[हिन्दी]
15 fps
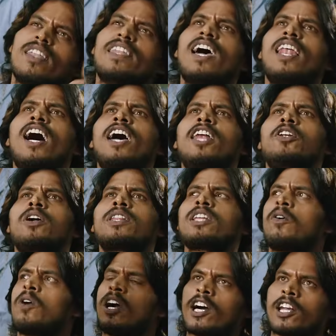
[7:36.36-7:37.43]
अरे खड़ा खड़ा
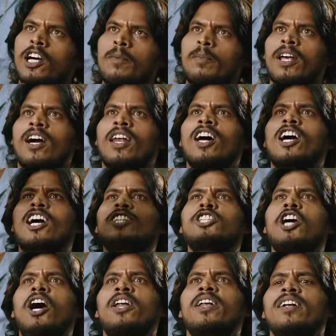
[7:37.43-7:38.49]
क्या देख रहा जाके बाहर लेके आ रे